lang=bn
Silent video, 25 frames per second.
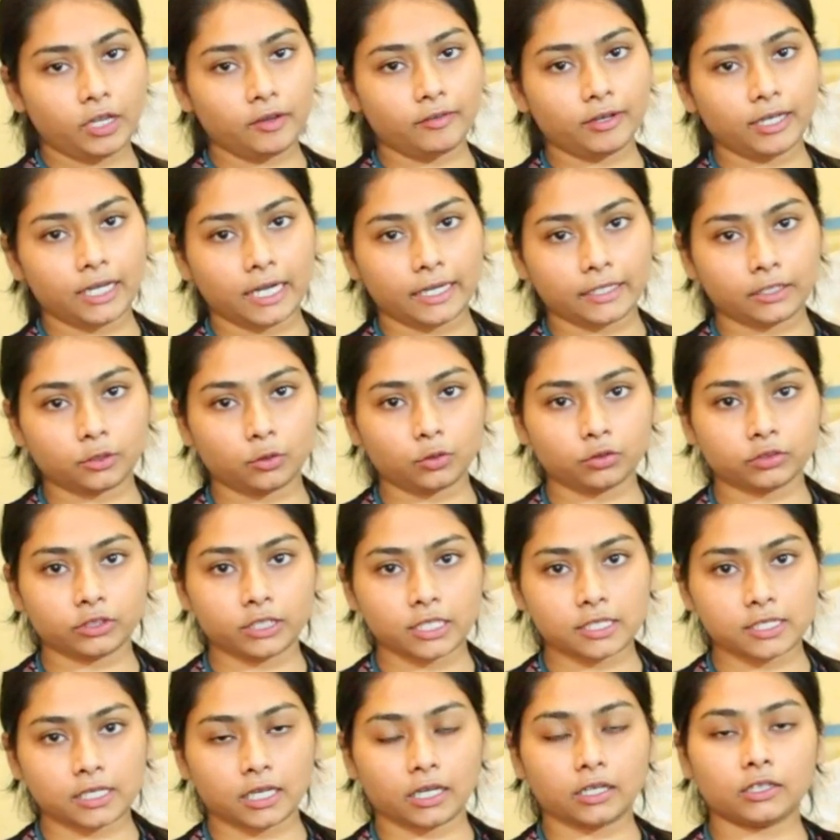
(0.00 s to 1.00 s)
ফ্লেভার অ্যাড
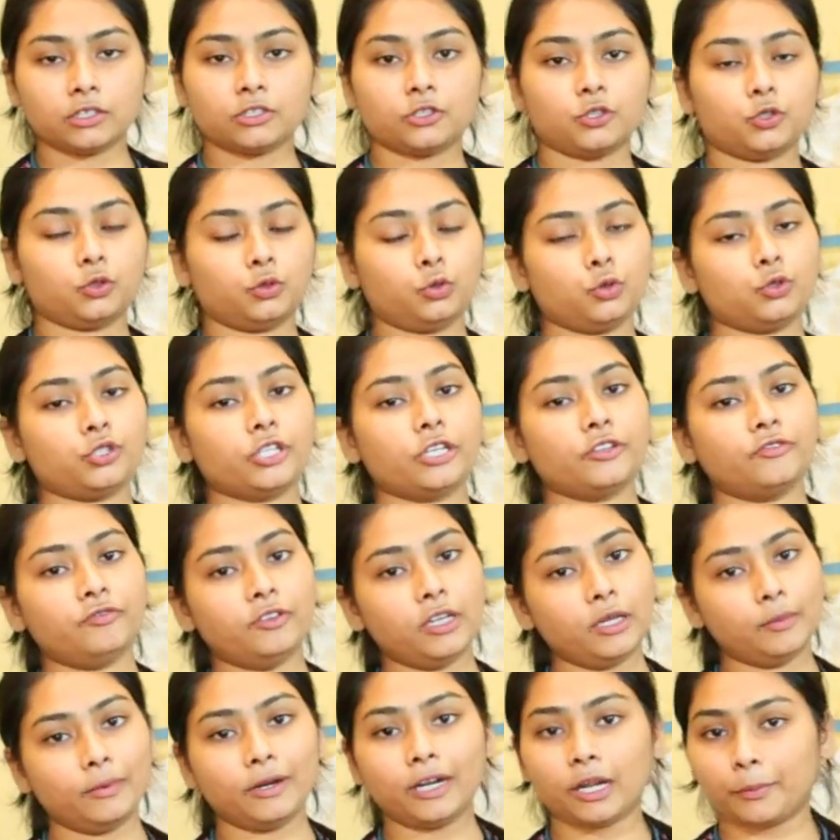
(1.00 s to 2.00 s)
করতে চান তো সেই
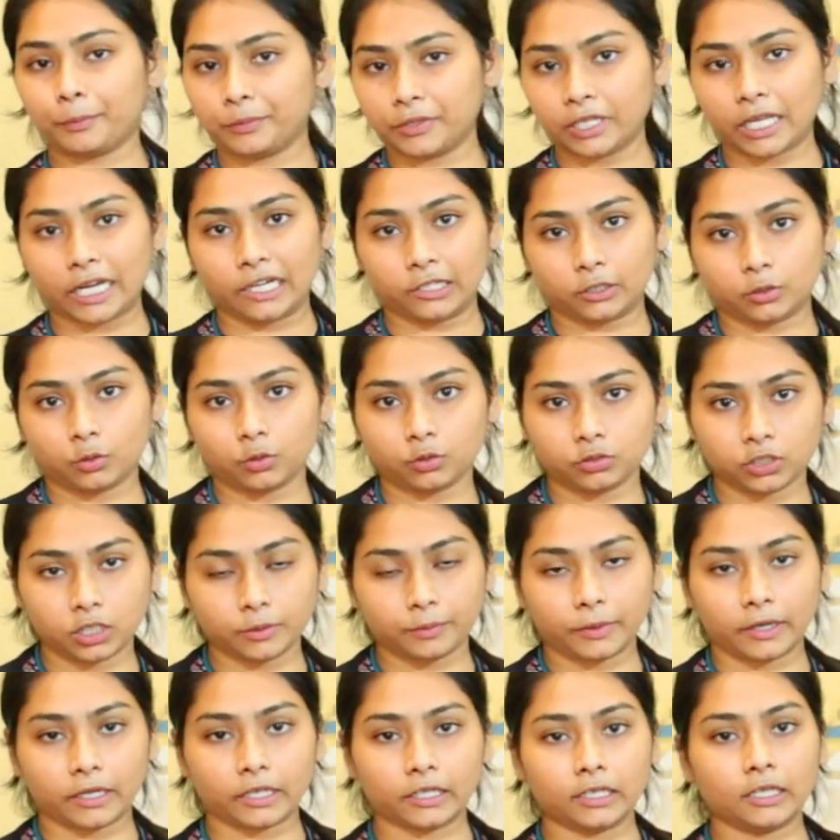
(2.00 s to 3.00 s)
ফ্লেভার আপনি অ্যাড করতে
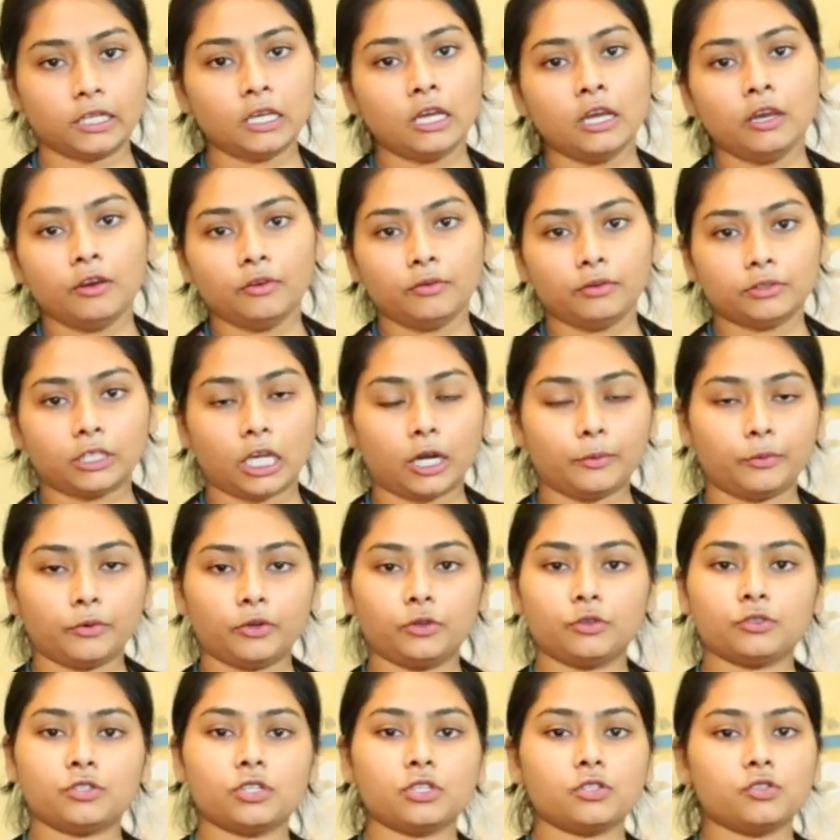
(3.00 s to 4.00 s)
পারেন
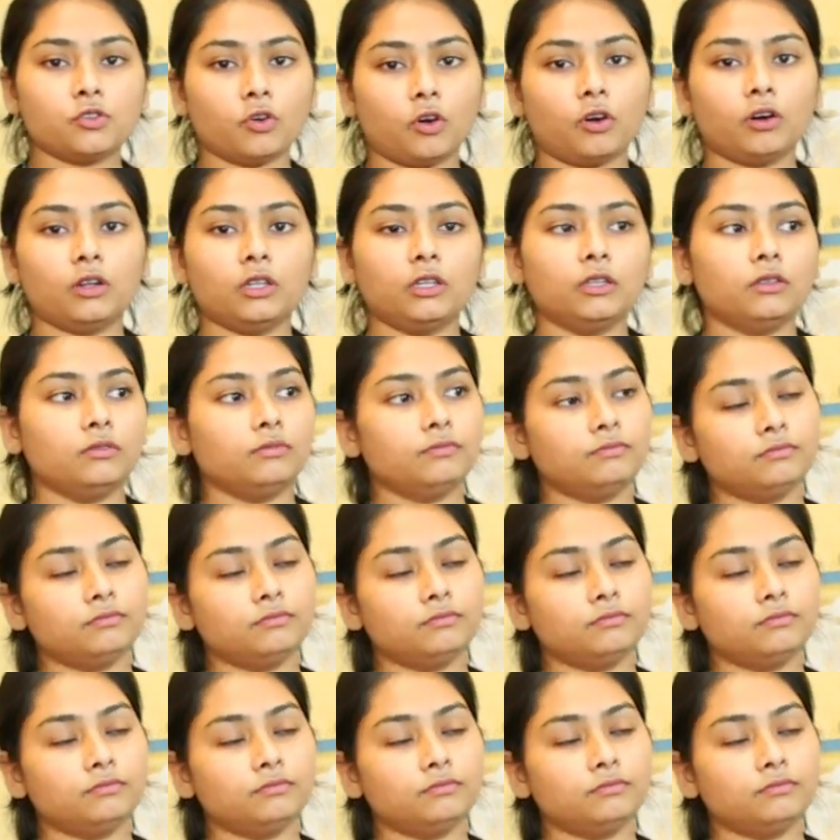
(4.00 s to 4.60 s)
তারপরে হচ্ছে জল